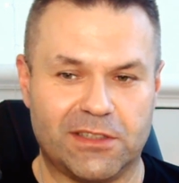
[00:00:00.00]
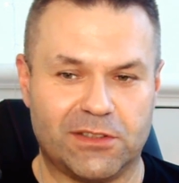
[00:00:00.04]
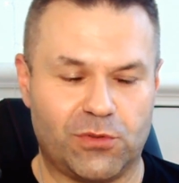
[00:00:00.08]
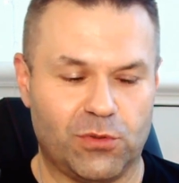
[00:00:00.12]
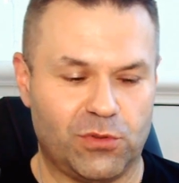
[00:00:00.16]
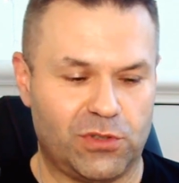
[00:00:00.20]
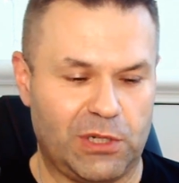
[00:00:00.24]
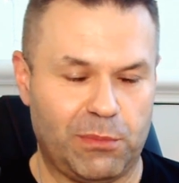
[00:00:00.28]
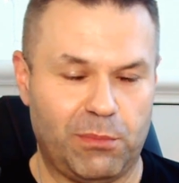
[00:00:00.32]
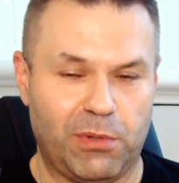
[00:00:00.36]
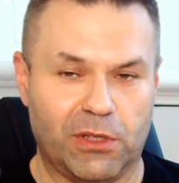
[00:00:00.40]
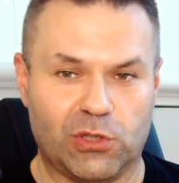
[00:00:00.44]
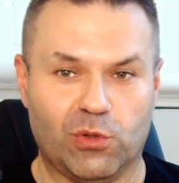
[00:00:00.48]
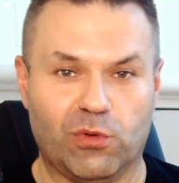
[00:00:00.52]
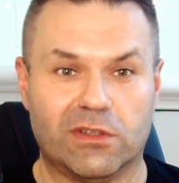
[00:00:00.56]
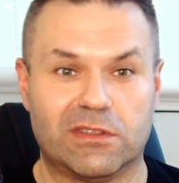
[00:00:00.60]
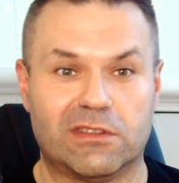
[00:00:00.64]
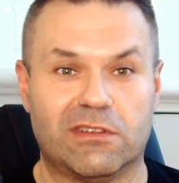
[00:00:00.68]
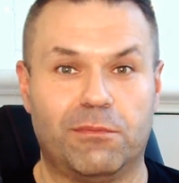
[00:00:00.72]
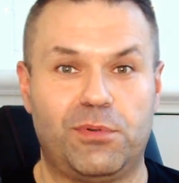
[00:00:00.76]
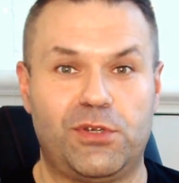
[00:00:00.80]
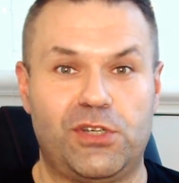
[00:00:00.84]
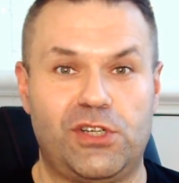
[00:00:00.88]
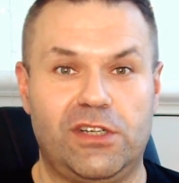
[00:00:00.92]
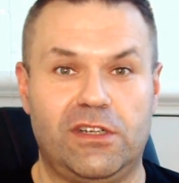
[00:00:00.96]
То есть, ребята, ну у вас
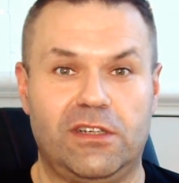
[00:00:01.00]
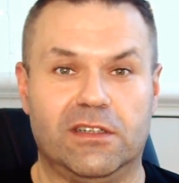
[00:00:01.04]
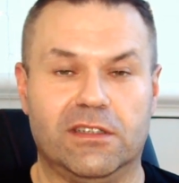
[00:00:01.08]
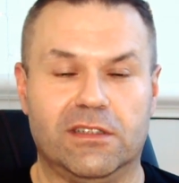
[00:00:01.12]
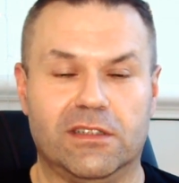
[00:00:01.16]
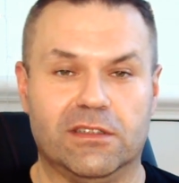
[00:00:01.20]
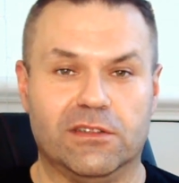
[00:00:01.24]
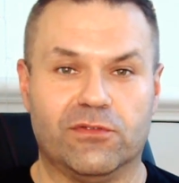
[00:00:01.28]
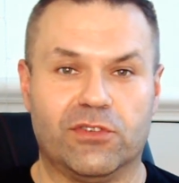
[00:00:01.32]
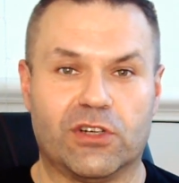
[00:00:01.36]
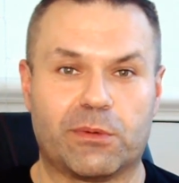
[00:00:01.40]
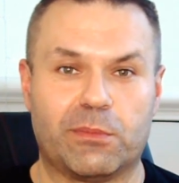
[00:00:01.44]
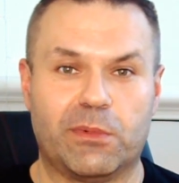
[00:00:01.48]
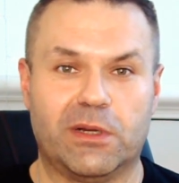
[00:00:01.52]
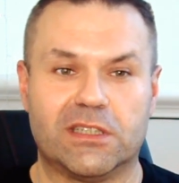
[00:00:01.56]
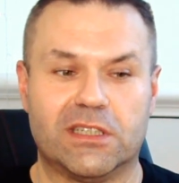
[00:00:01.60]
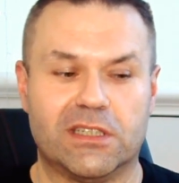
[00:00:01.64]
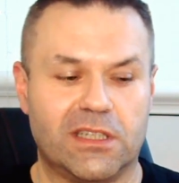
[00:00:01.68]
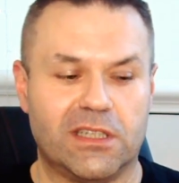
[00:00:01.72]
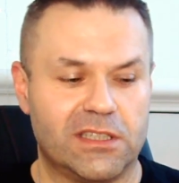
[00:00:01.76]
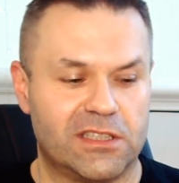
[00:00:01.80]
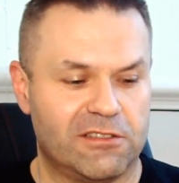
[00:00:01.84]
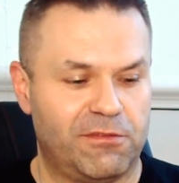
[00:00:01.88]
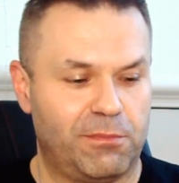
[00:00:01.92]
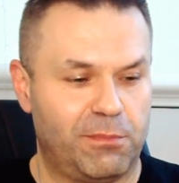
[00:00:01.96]
вообще информация
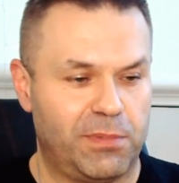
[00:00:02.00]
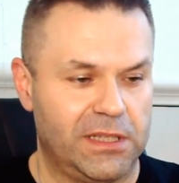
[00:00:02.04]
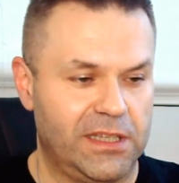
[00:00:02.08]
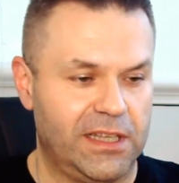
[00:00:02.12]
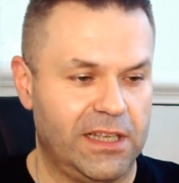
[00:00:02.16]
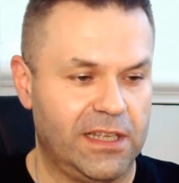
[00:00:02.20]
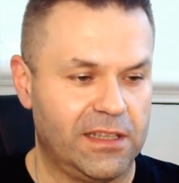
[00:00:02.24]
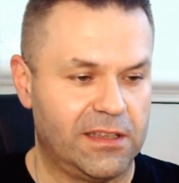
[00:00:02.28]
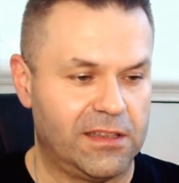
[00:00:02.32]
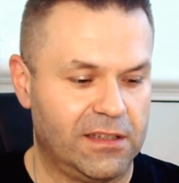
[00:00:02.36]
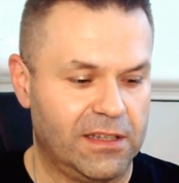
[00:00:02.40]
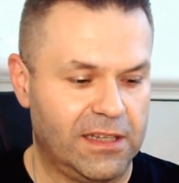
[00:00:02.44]
не совпадает.